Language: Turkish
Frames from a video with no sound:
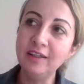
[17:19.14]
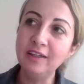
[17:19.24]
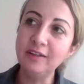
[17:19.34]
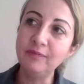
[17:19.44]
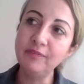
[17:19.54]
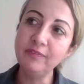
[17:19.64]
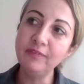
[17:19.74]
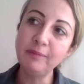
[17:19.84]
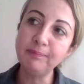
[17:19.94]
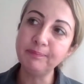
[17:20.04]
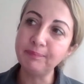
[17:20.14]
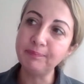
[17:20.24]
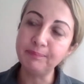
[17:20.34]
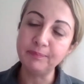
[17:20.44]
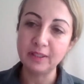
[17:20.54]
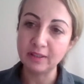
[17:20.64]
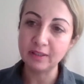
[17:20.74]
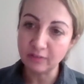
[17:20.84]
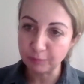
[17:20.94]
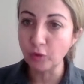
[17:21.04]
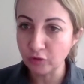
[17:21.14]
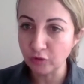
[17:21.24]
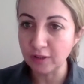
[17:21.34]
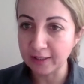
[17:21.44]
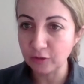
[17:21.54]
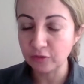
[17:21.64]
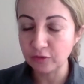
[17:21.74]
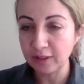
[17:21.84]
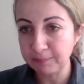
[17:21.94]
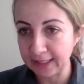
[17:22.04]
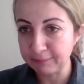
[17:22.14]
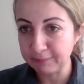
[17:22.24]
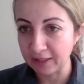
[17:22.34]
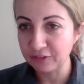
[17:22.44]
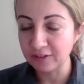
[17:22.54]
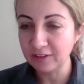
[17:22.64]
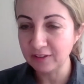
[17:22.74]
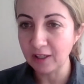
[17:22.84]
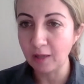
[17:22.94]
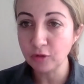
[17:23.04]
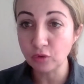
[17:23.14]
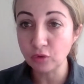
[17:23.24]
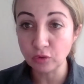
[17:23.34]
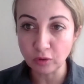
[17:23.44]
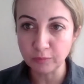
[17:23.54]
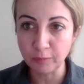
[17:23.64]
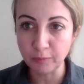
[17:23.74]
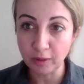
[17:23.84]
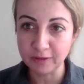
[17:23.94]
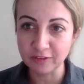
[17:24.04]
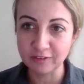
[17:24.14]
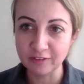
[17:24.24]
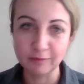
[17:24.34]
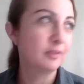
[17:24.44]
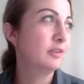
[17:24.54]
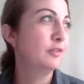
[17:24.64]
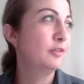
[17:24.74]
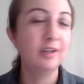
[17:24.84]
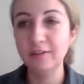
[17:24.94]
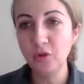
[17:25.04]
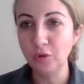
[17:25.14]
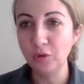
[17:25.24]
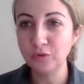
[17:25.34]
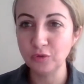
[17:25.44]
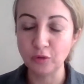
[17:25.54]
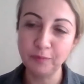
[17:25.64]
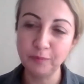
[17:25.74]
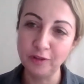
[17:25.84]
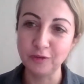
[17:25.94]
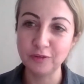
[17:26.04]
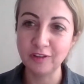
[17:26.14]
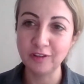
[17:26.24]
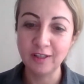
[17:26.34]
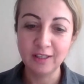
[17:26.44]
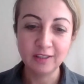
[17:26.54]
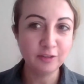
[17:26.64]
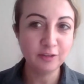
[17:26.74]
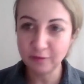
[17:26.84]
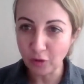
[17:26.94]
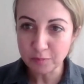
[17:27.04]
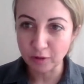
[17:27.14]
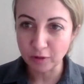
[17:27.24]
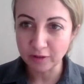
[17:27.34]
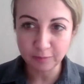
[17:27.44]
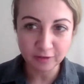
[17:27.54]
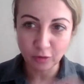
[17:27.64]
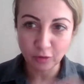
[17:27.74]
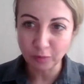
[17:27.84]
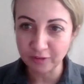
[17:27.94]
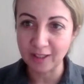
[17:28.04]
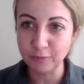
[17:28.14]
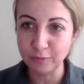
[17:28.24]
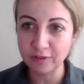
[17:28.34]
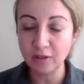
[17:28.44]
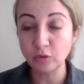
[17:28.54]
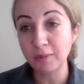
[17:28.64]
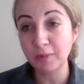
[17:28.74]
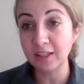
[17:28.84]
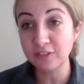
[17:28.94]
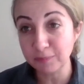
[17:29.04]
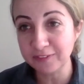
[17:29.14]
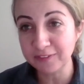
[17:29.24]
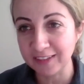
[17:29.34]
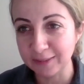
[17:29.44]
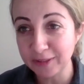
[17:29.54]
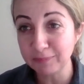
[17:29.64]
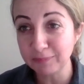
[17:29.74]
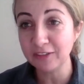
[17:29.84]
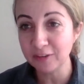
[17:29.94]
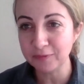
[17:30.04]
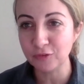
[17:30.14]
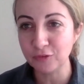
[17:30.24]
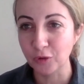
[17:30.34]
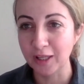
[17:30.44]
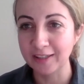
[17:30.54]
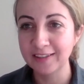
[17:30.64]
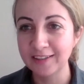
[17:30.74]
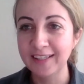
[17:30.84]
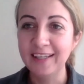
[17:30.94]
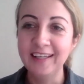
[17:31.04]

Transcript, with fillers: E, ve e, porsiyon olarak yiyorsak pide parçaları ama sos yok mu böyle mi yiyeceğiz şimdi diyorlar. Yok sos yok böyle yiyoruz ya. E, hiçbir şey yok mu? Hiçbir şey dökmeyecekler mi üzerine? O zaman ketçap isteyelim deyip ketçap istiyorlar.